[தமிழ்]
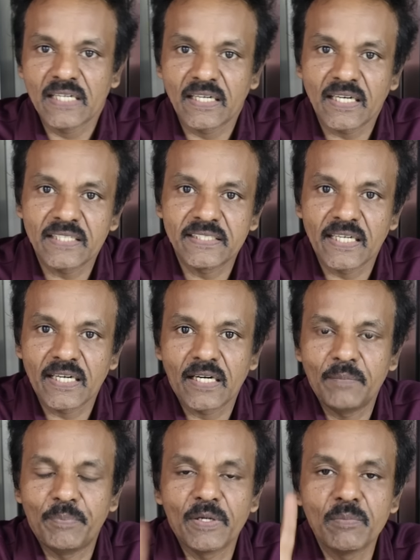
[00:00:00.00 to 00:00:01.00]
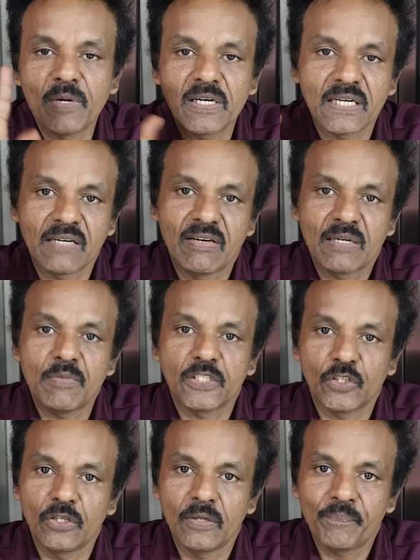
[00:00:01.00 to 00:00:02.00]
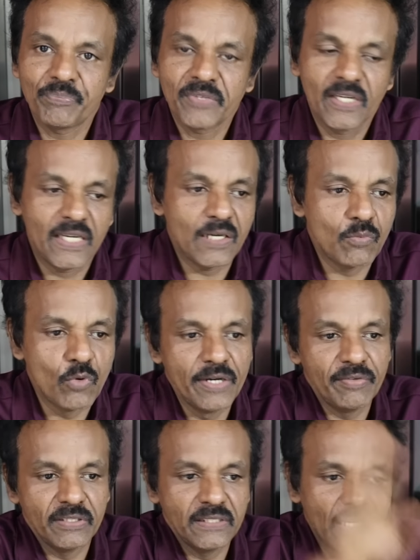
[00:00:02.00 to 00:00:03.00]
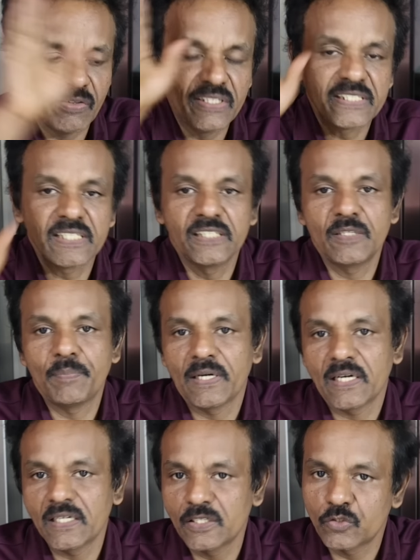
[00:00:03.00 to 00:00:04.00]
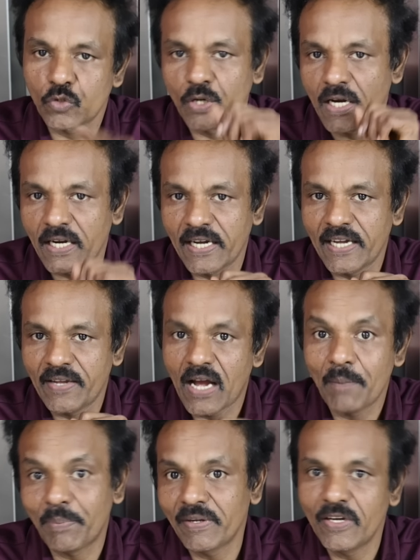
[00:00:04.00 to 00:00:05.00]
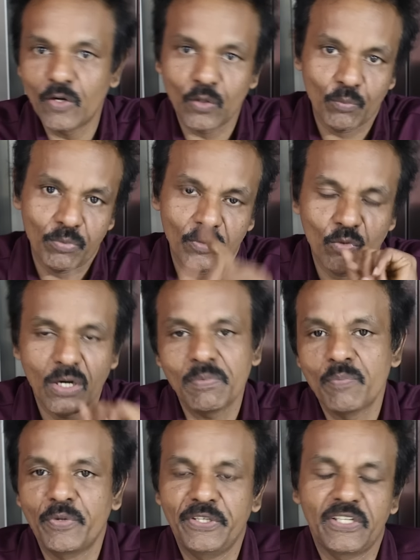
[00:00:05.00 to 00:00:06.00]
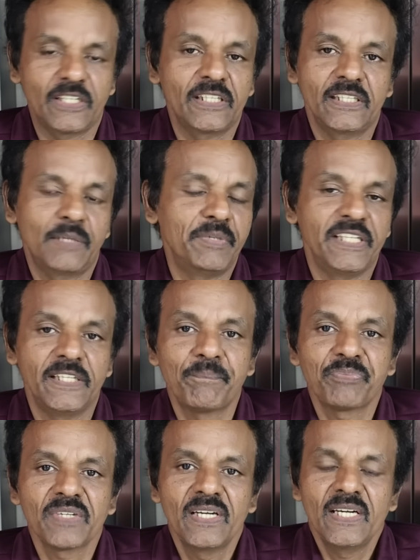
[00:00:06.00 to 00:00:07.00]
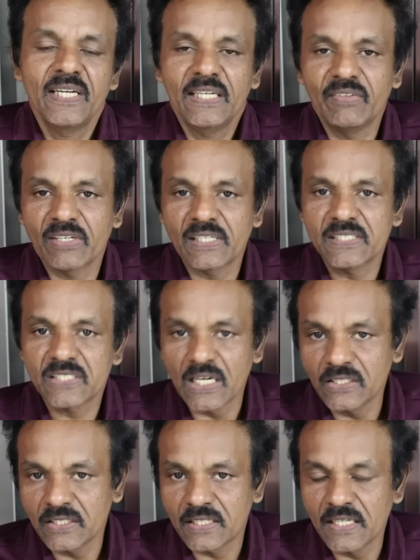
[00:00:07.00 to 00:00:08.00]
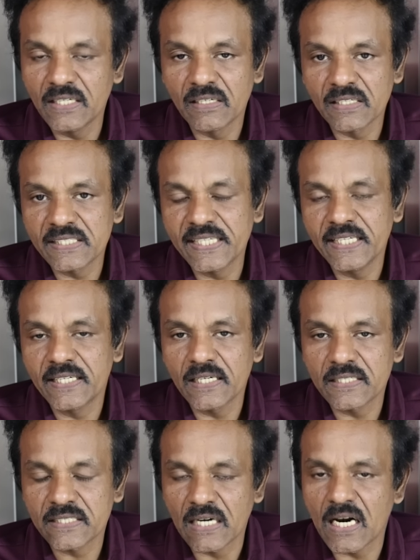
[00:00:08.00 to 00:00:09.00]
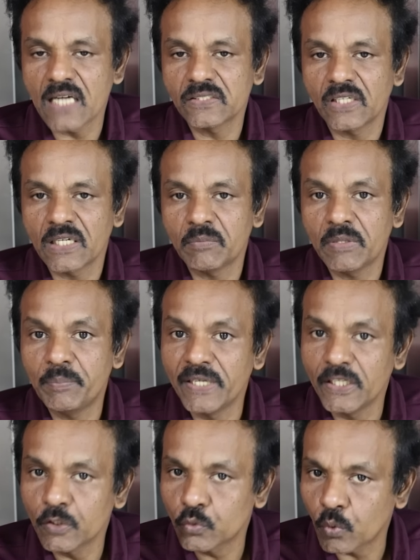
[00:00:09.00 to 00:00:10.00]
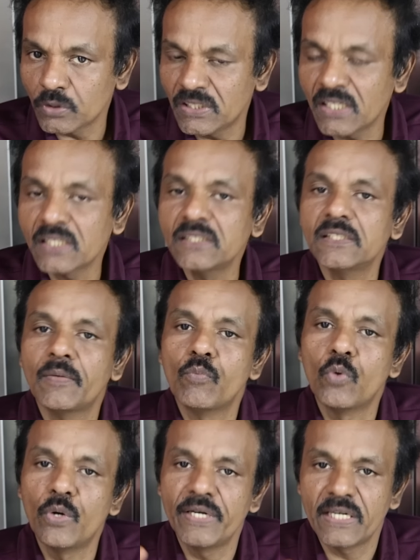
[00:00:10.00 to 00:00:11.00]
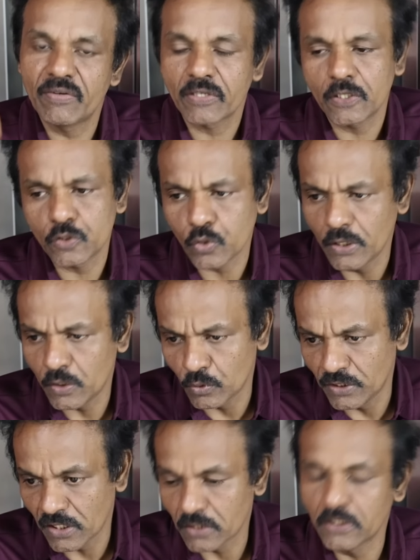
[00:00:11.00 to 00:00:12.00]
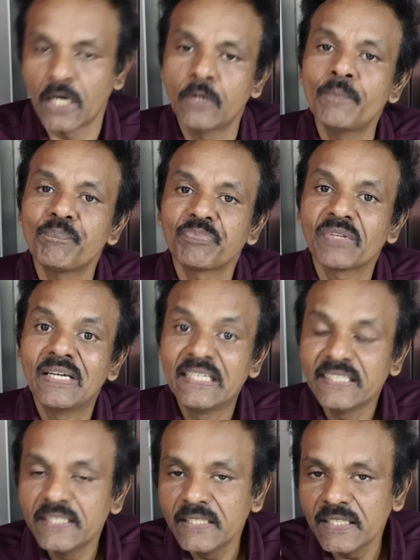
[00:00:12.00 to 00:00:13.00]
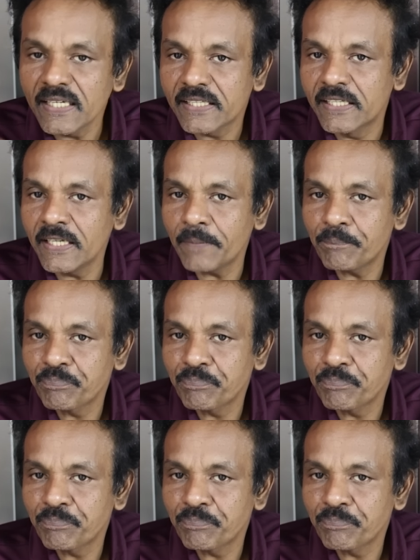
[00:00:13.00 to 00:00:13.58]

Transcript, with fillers: சங்கராச்சாரியர்கள் பெரும்பாலும் நாங்கள் வரமாட்டோம் ஏன்னா மோடி வந்து அவர் இஷ்டத்துக்கு பண்ணுறாருன்னு சொன்னாங்க அப்போயே ஒரு குழப்பம் போயிட்டுருக்கு அப்படின்னு இவர்கள் சாதுக்கள் ரிஷிகள் சனாதனம் இப்படின்னு தொடர்ந்து மோடி அவர்கள் சொல்லி கொண்டிருந்தாலும் இன்னைக்கு